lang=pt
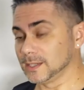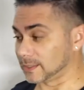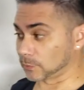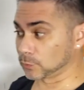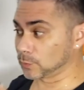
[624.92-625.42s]

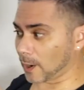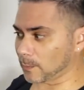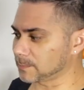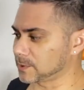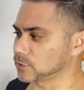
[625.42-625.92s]
Então não é
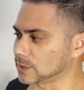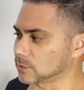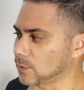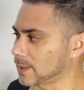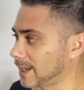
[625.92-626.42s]
uma impressora
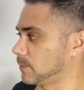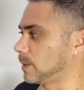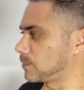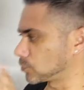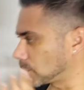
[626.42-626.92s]
qualquer, é uma
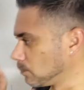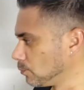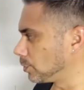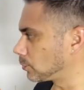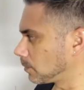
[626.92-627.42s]
impressora
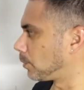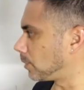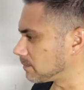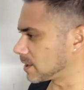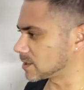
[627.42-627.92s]
muito
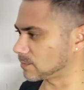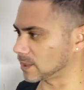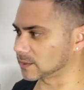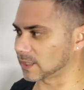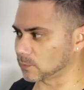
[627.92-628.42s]
boa mesmo.
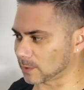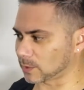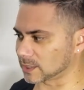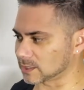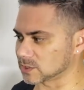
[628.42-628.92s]
Ela tem uma
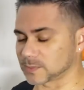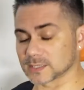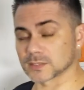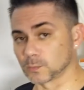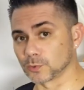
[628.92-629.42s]
qualidade de
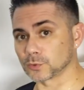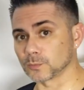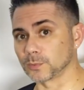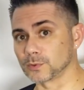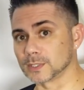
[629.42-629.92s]
impressão muito
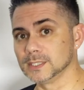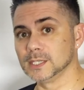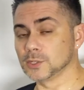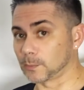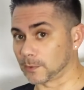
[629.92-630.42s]
boa,
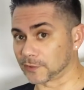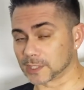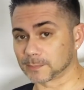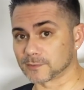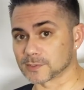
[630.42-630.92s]
como eu
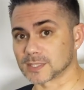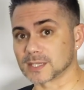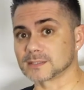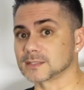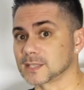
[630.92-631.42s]
falei para
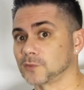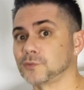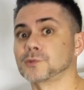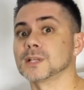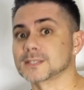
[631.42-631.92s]
vocês, de
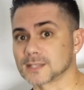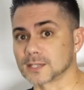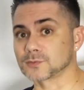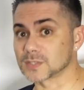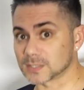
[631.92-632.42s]

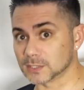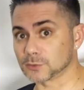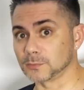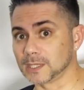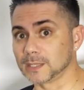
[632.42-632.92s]

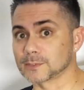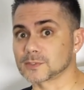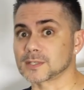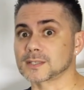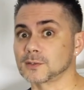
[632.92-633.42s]
0,05 milímetros
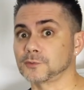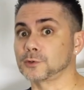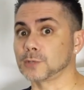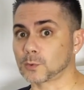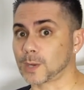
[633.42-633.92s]
a
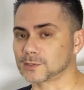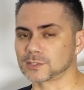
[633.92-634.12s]
0,4.